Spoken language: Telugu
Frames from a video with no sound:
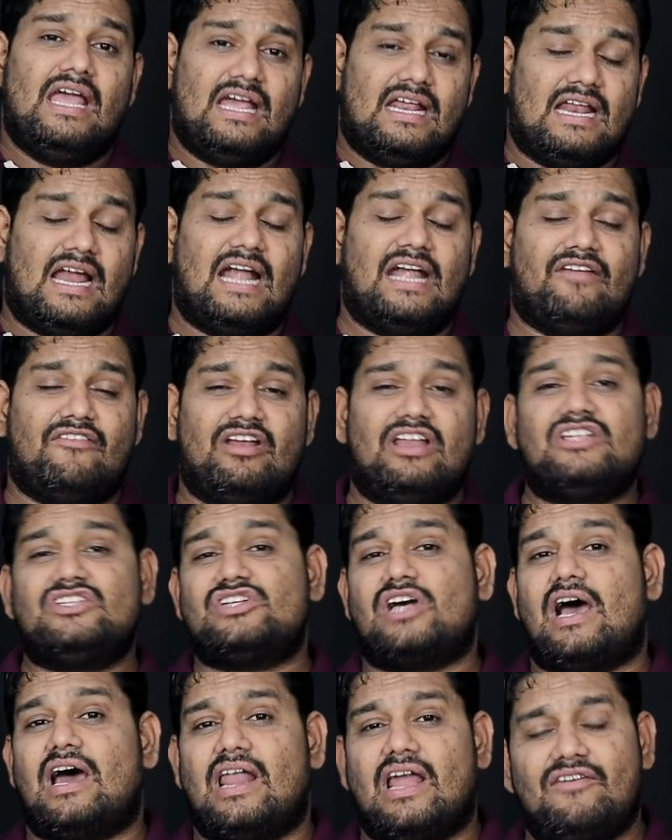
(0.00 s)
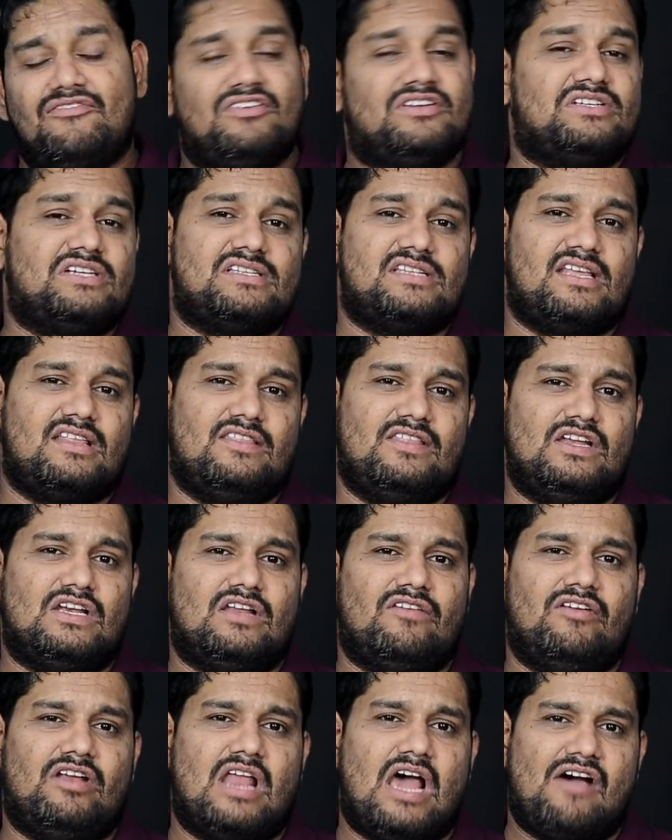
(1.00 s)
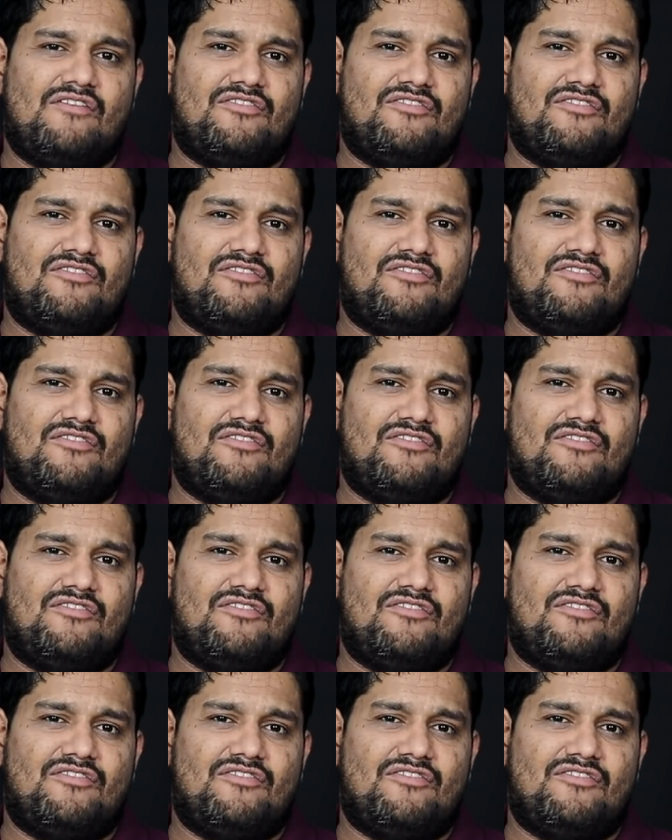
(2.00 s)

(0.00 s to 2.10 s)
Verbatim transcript: ఇలాంటివన్నీ చాలా ఫీచర్స్ అయితే దీంట్లో వీళ్ళు